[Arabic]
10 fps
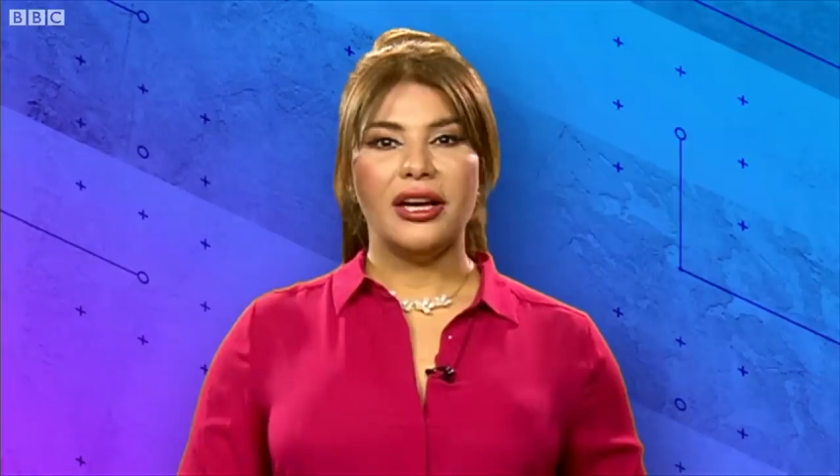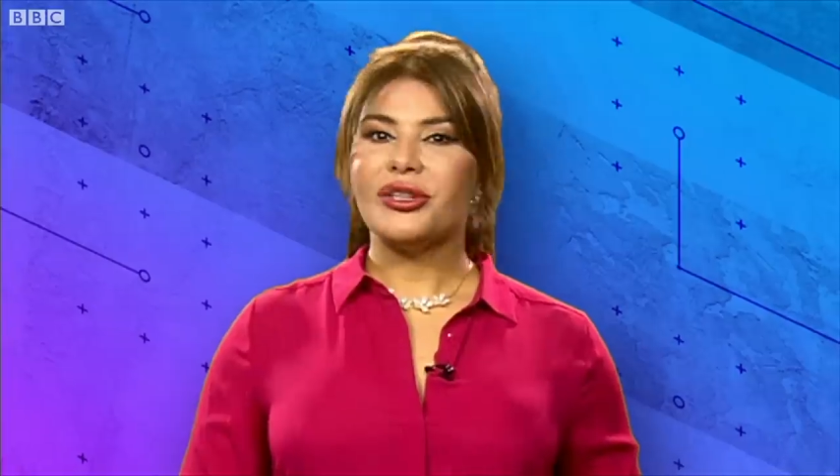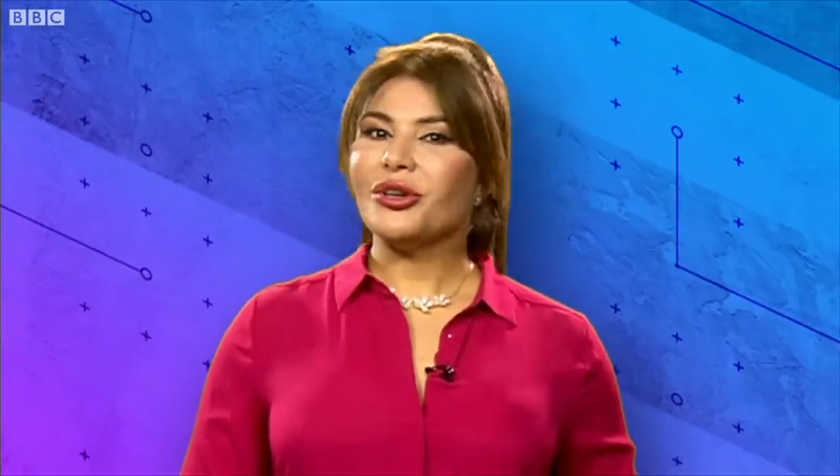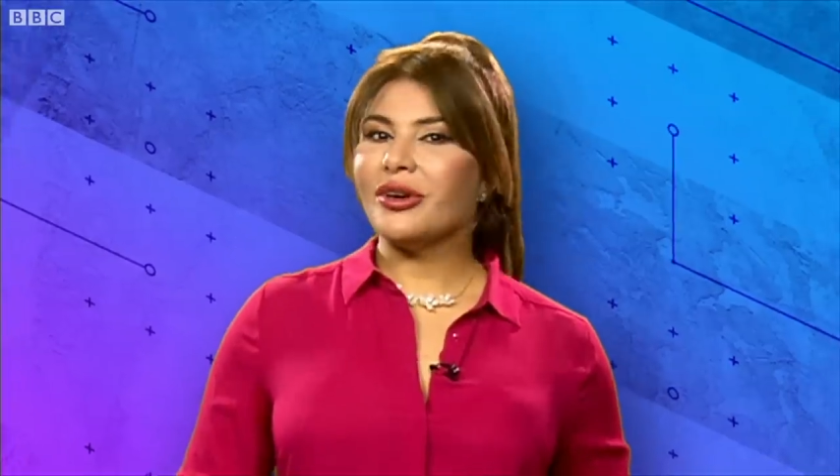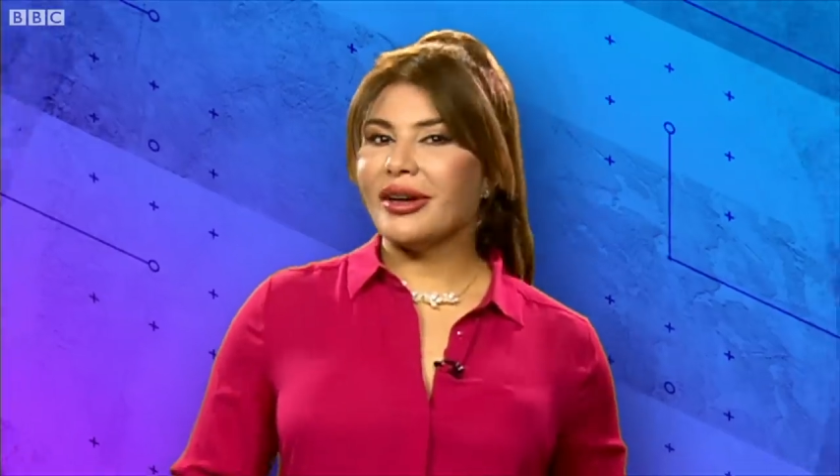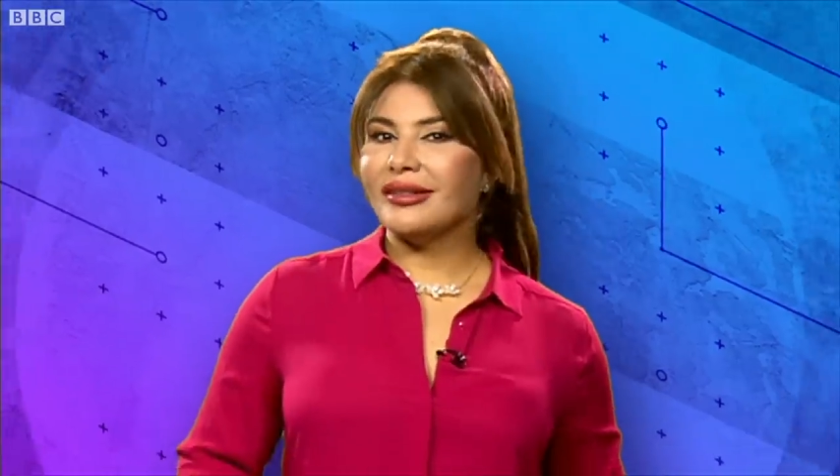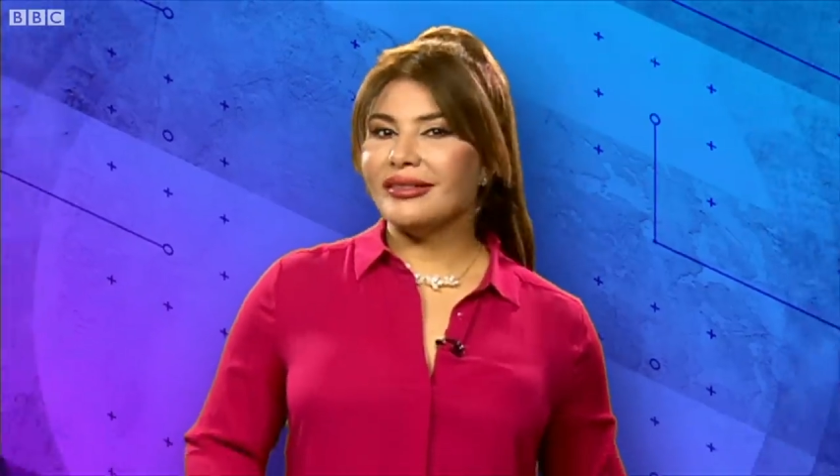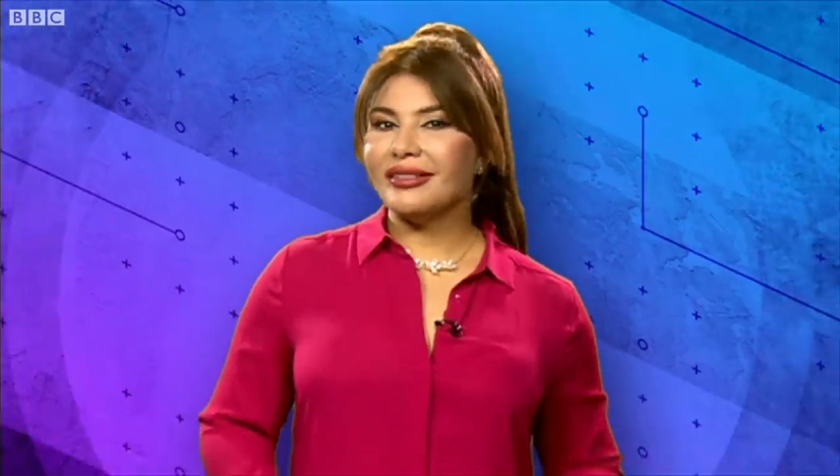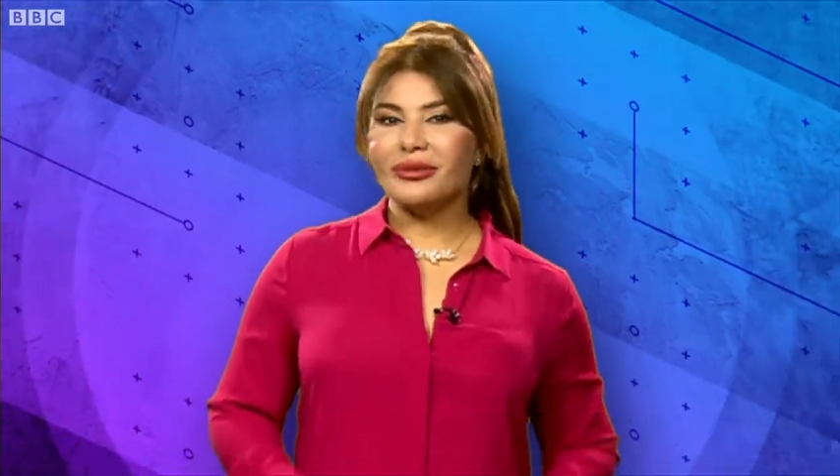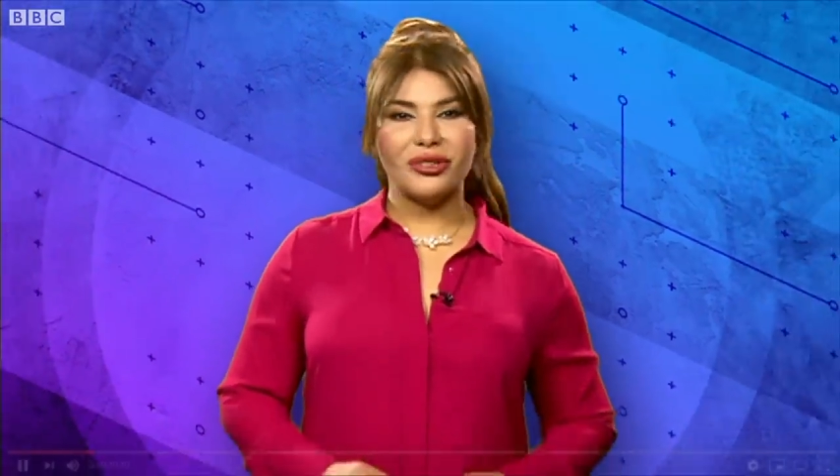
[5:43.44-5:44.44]
شكرا
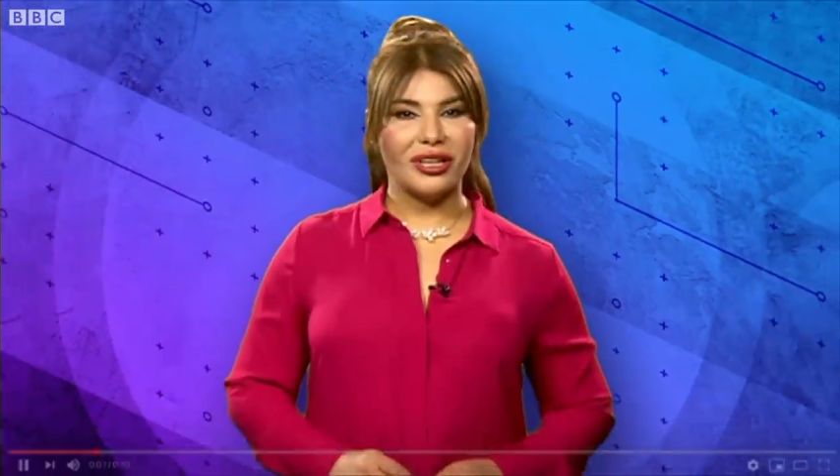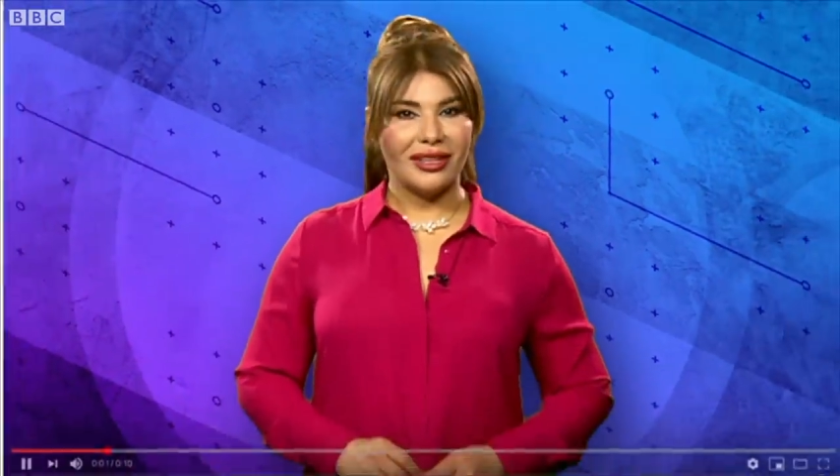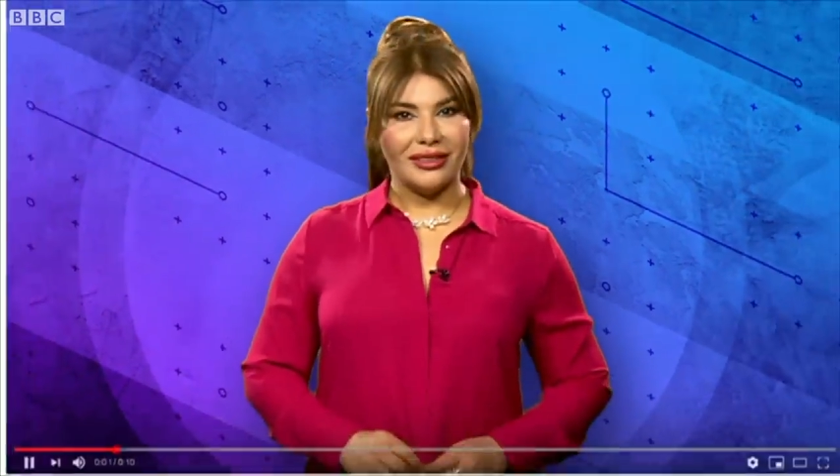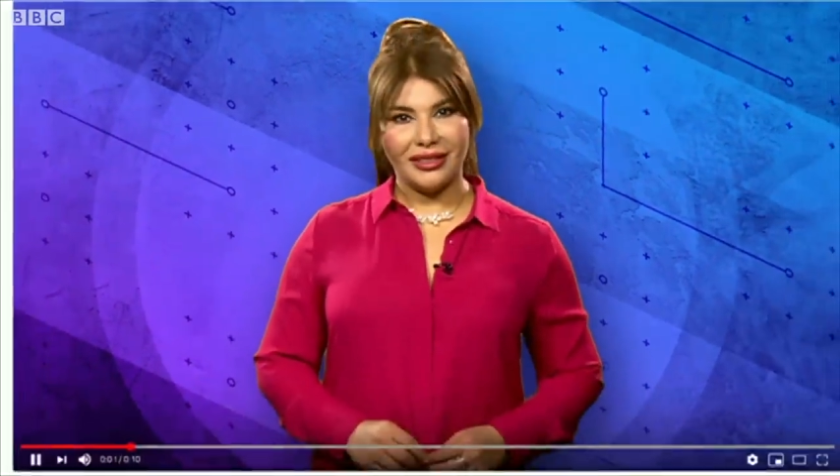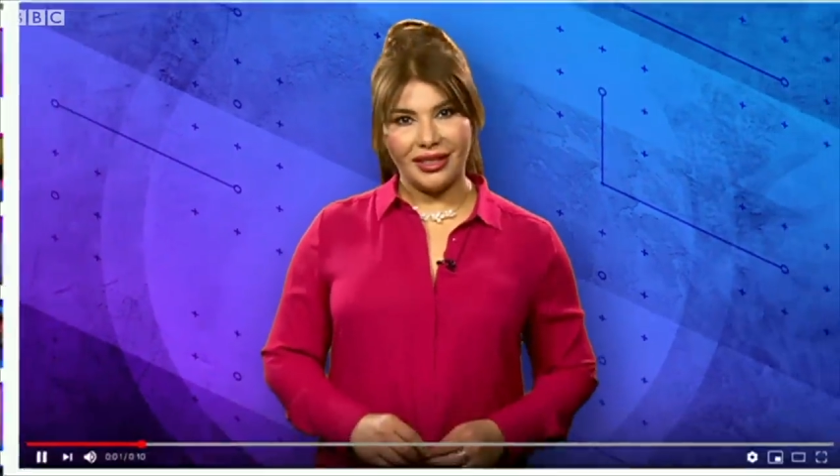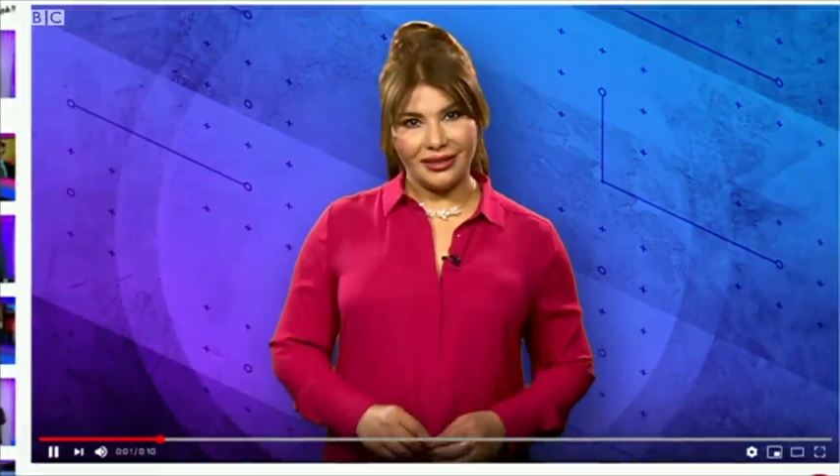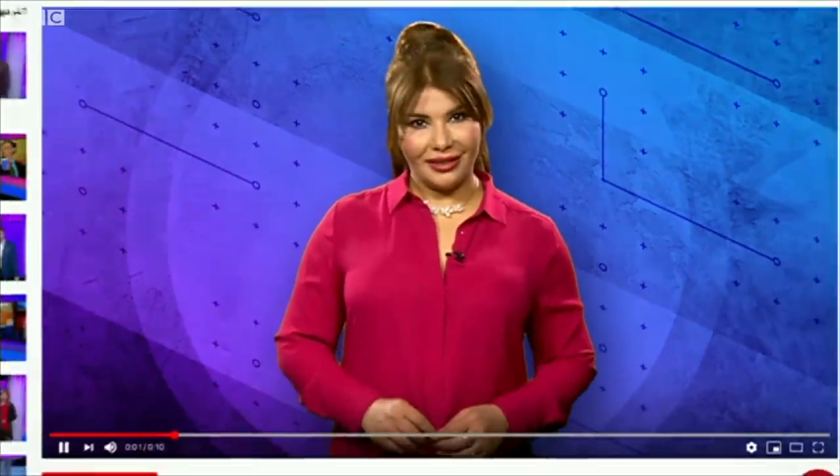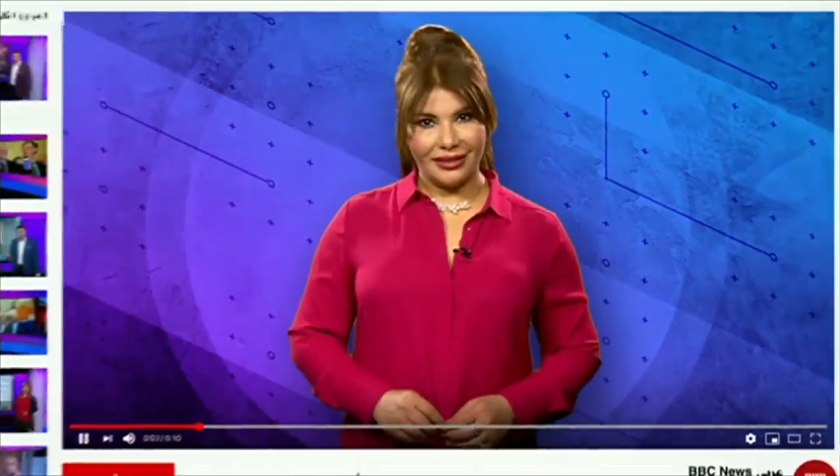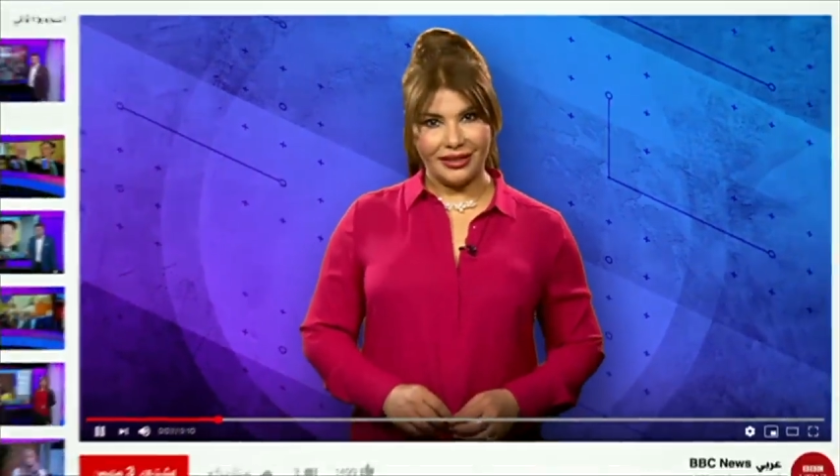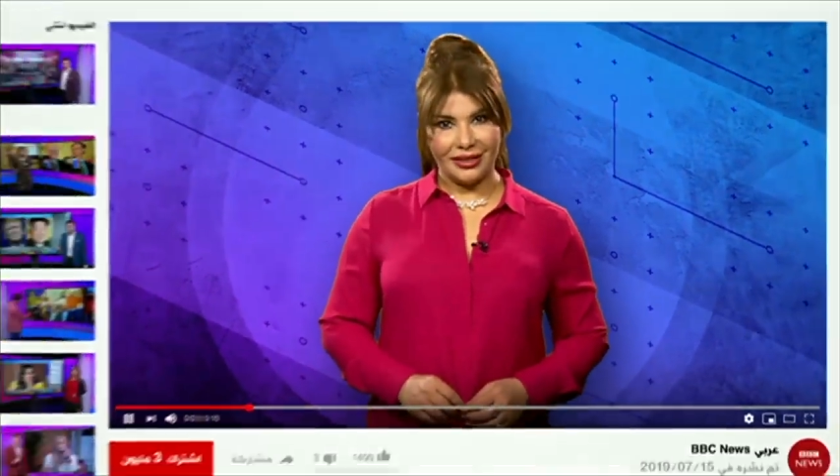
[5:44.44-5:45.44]
لمشاهدتك
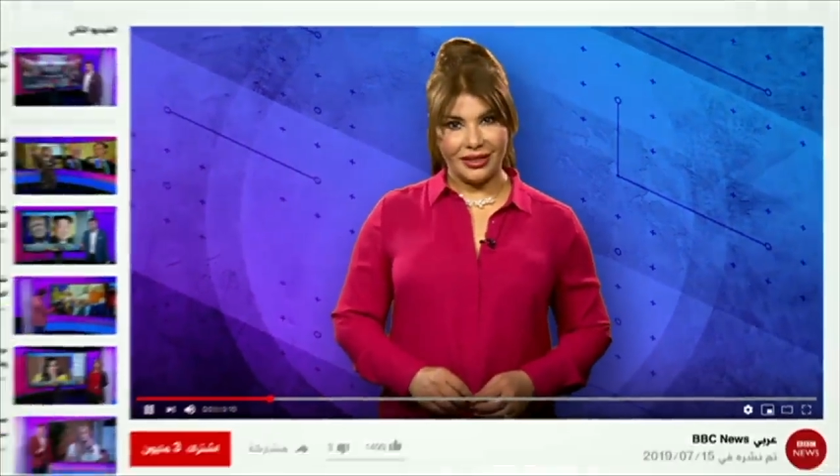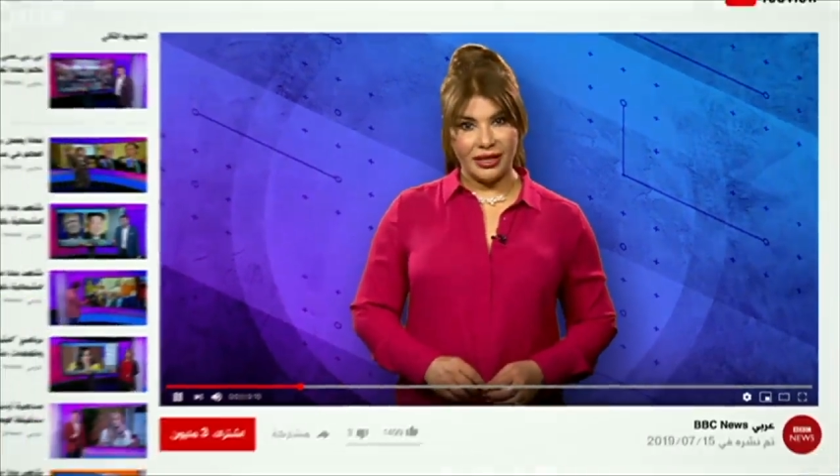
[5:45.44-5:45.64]
ترندنج